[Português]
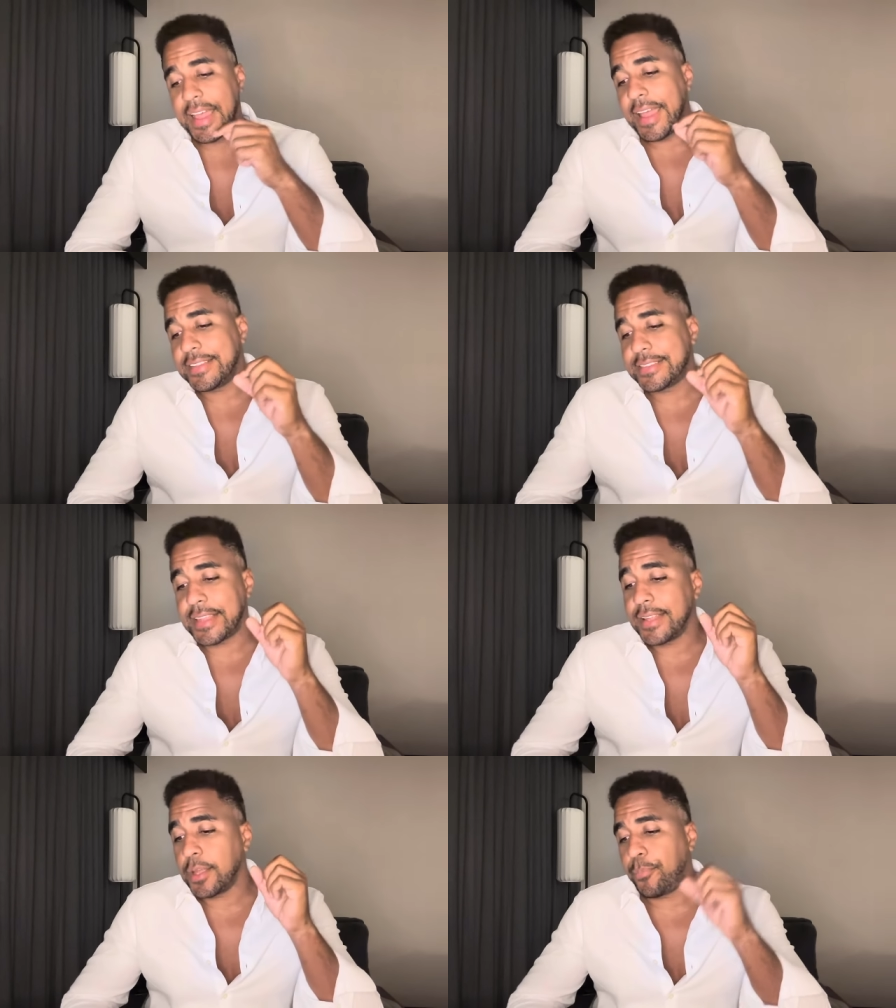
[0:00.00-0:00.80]

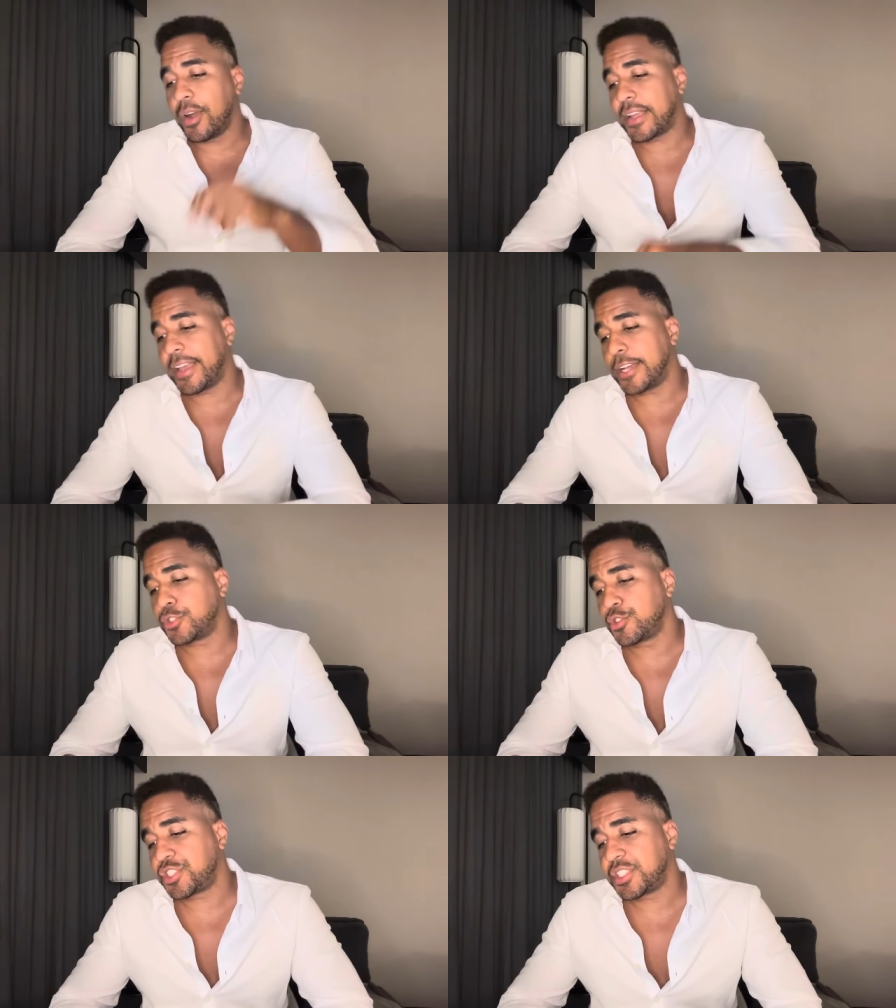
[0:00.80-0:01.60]
Entenda por que a
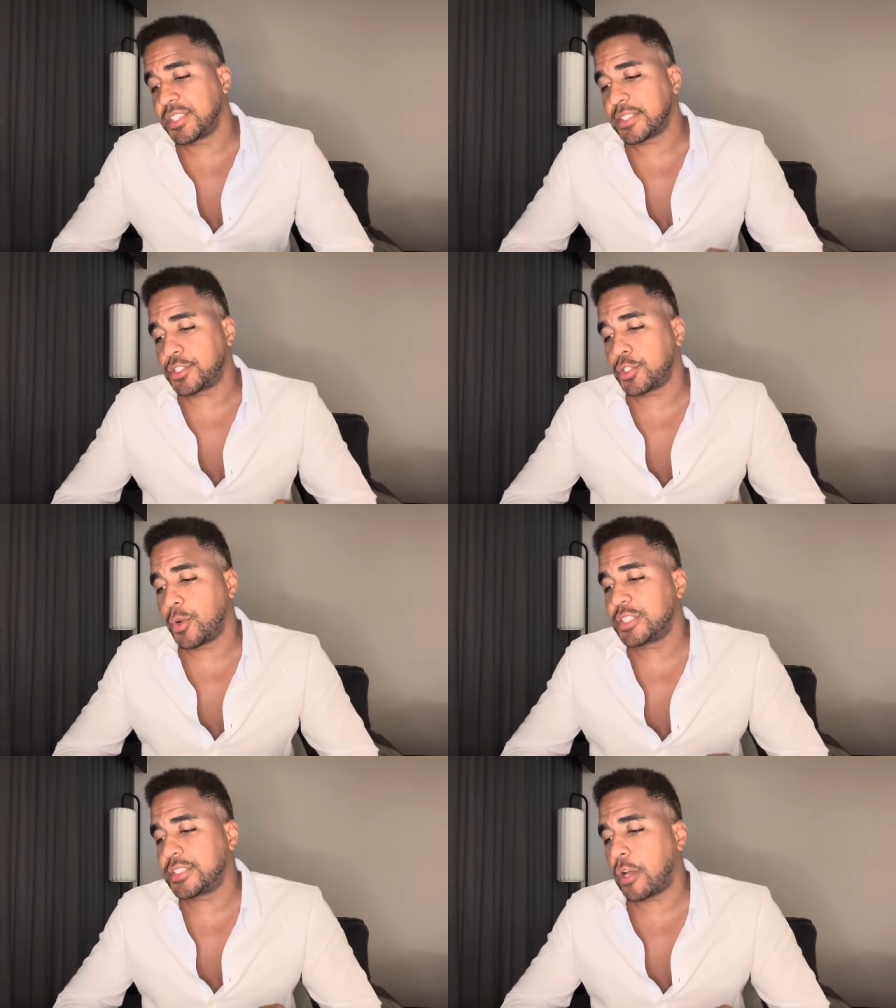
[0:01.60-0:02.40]
justiça
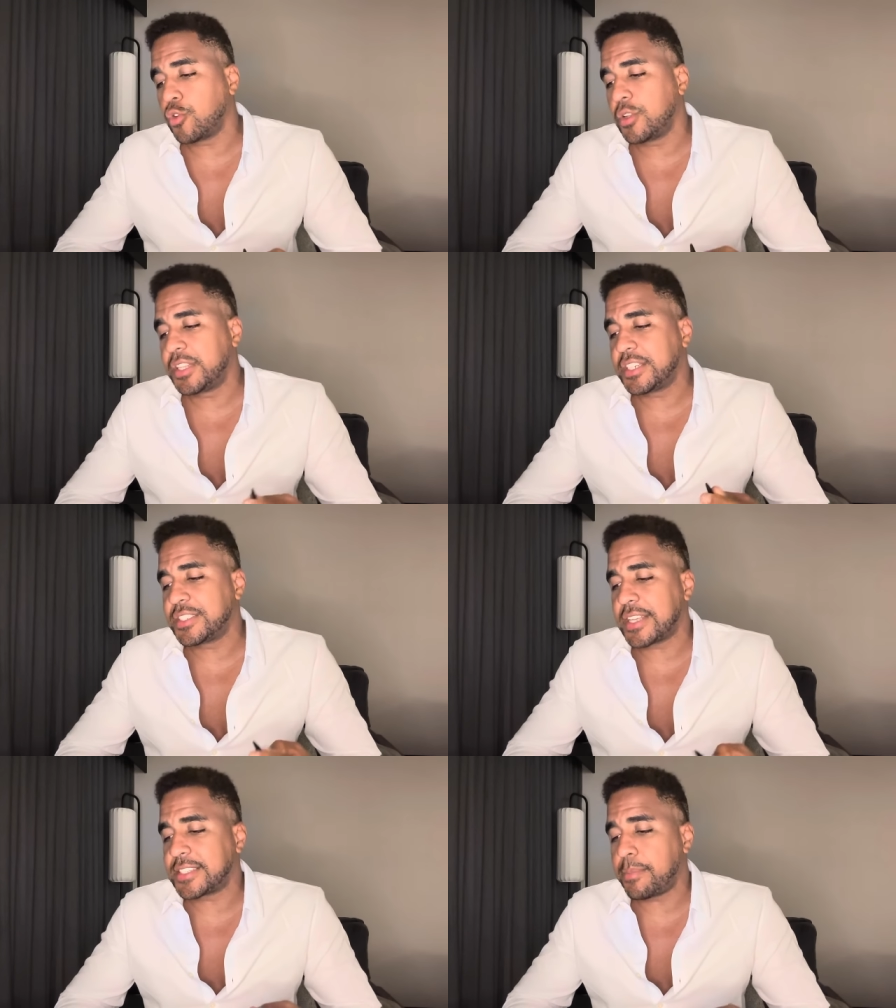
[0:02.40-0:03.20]
tirou Edinaldo Rodrigues
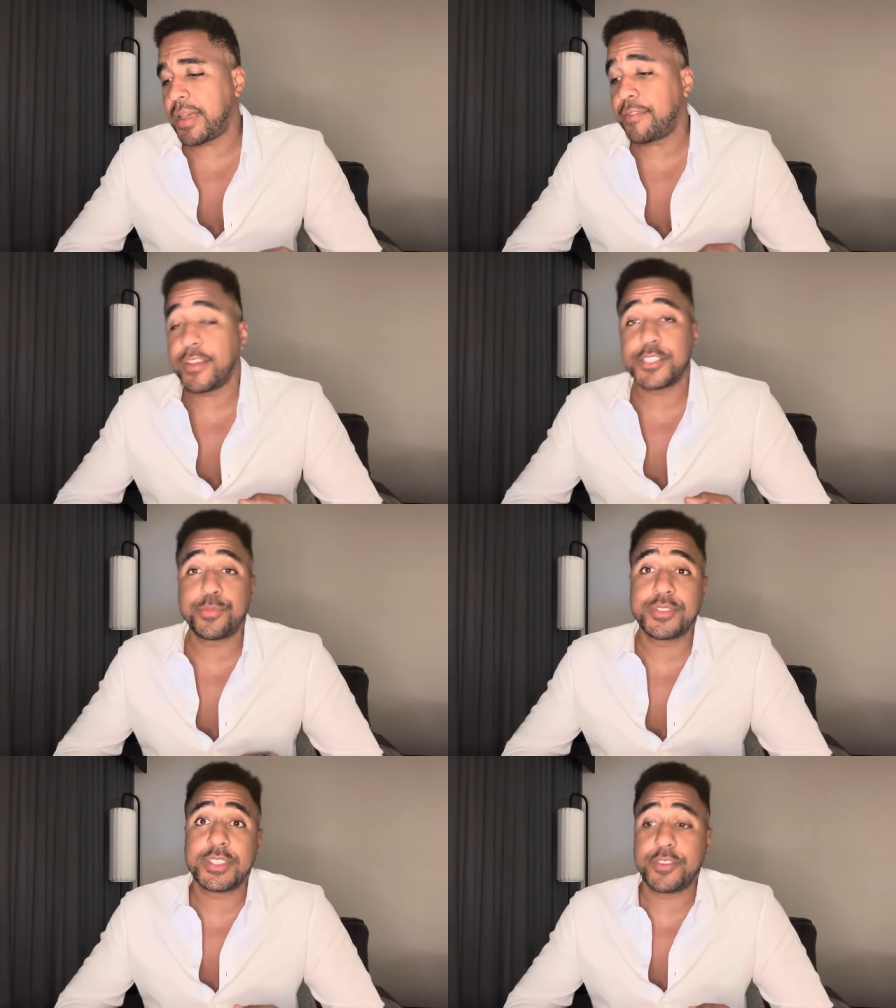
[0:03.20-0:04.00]
da CBF e as
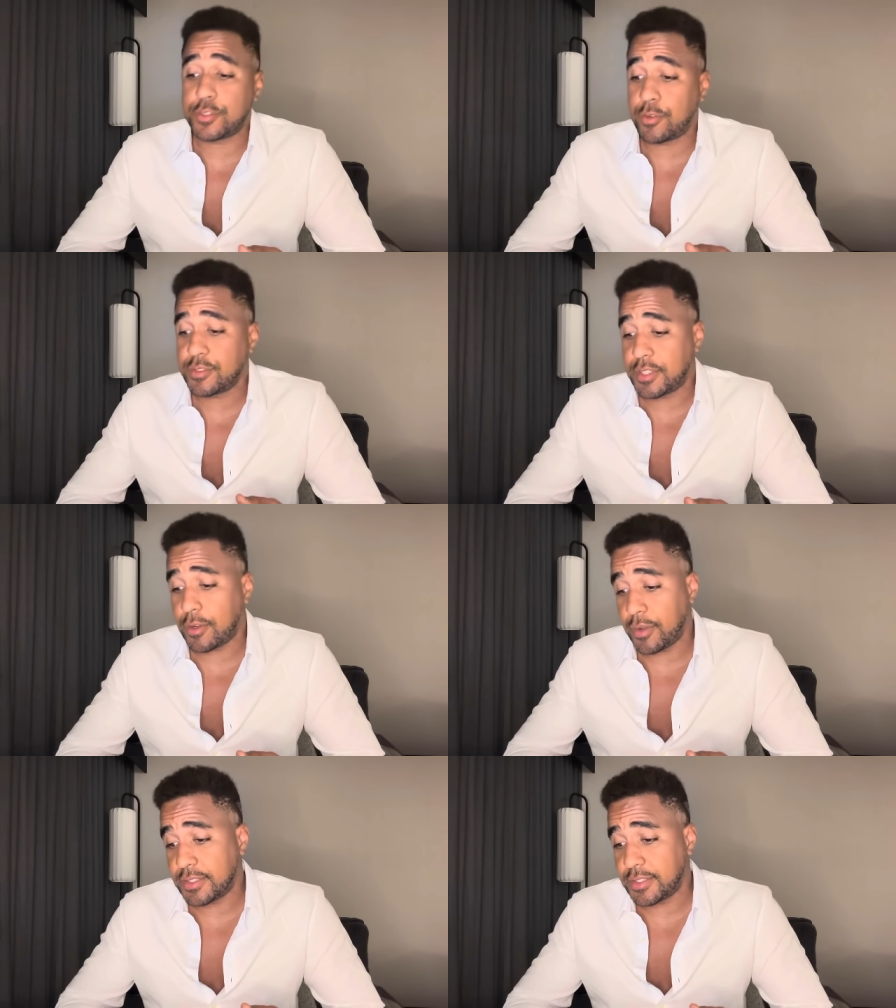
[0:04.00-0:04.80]
possíveis
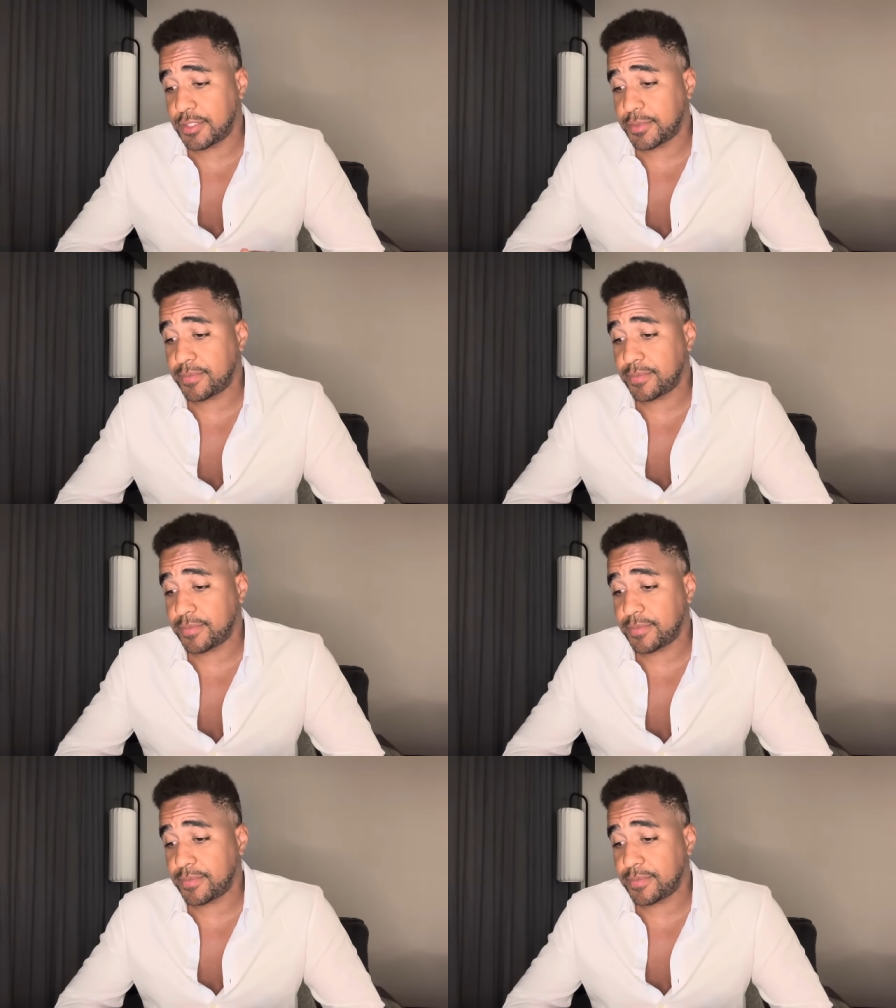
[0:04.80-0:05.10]
consequências.